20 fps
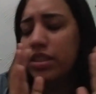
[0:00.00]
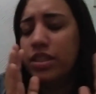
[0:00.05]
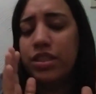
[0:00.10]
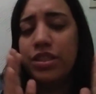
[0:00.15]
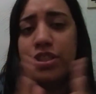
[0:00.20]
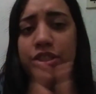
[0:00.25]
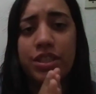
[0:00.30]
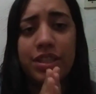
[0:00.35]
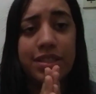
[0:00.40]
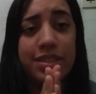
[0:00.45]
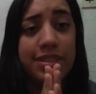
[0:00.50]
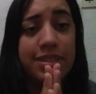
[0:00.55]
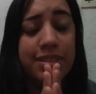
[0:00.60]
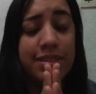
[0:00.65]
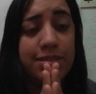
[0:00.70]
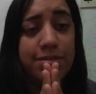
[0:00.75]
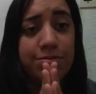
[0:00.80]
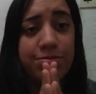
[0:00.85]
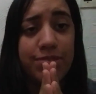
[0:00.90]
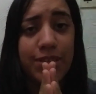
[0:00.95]

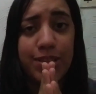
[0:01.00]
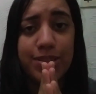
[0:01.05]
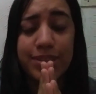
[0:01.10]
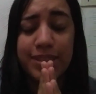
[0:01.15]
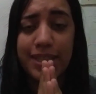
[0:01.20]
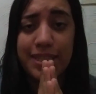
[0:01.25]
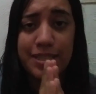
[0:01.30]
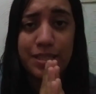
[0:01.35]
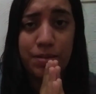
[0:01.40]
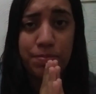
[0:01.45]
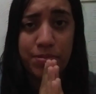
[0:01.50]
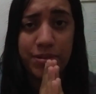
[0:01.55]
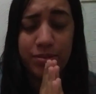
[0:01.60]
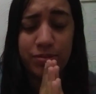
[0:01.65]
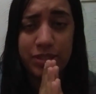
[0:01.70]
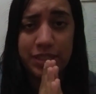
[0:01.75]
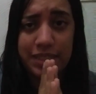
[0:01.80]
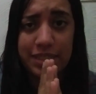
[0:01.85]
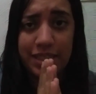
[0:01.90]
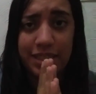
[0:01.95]
gente, venho trazer para
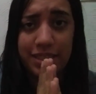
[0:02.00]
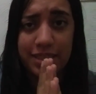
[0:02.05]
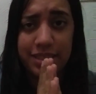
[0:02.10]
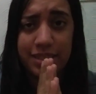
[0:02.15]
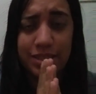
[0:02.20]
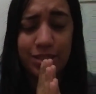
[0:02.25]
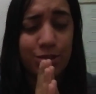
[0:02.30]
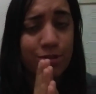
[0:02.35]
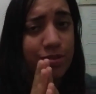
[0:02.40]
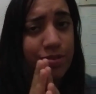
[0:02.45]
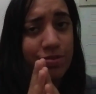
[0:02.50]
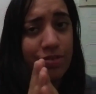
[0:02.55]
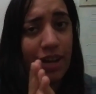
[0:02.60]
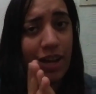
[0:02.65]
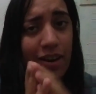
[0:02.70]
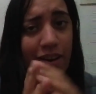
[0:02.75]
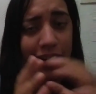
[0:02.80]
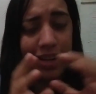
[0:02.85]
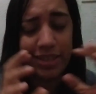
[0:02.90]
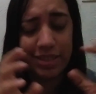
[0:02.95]
vocês, o
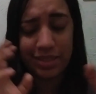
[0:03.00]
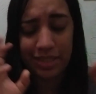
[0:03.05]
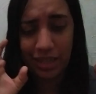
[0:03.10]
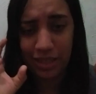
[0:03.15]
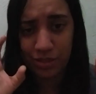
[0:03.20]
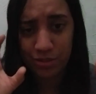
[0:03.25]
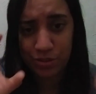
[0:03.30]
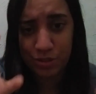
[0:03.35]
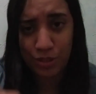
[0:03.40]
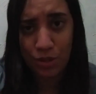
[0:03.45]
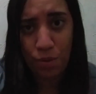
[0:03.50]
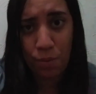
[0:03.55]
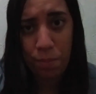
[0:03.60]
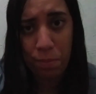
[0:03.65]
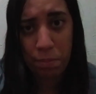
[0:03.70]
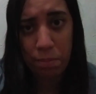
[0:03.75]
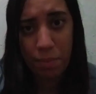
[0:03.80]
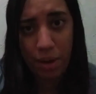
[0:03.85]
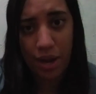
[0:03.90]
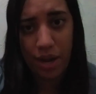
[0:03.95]
inverno aí tá no seu
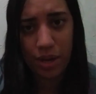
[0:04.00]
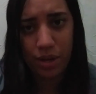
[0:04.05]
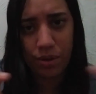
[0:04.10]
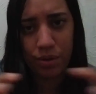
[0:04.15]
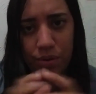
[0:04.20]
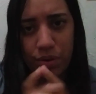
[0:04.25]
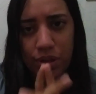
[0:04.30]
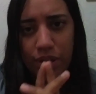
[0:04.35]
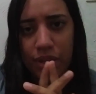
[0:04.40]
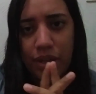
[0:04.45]
meio.